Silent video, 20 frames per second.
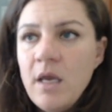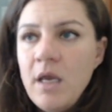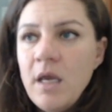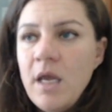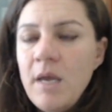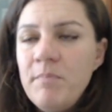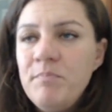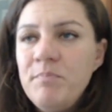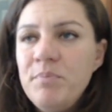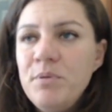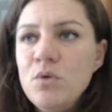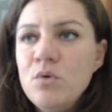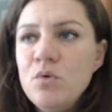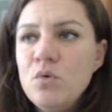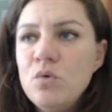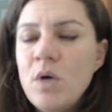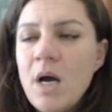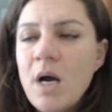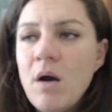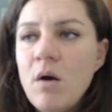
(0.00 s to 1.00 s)
è
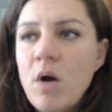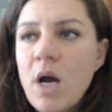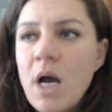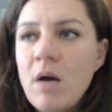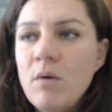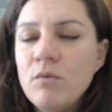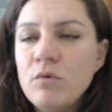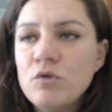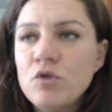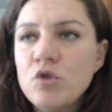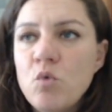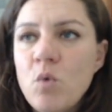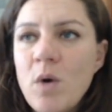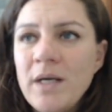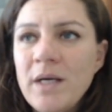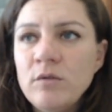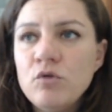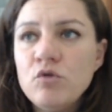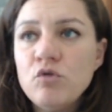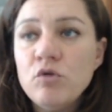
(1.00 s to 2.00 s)
più, ha, ha uno
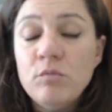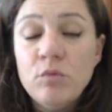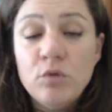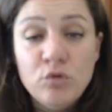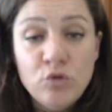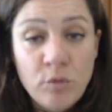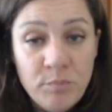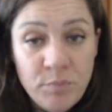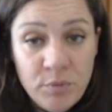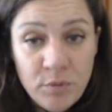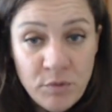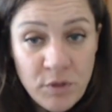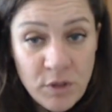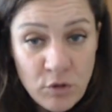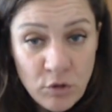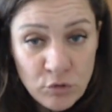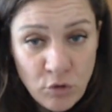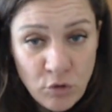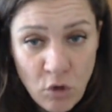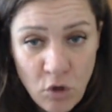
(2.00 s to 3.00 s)
sguardo sul mondo più
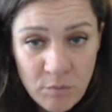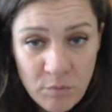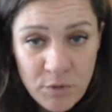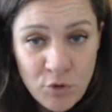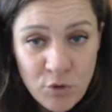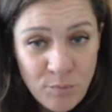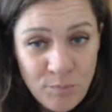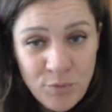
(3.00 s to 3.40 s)
dicotomico,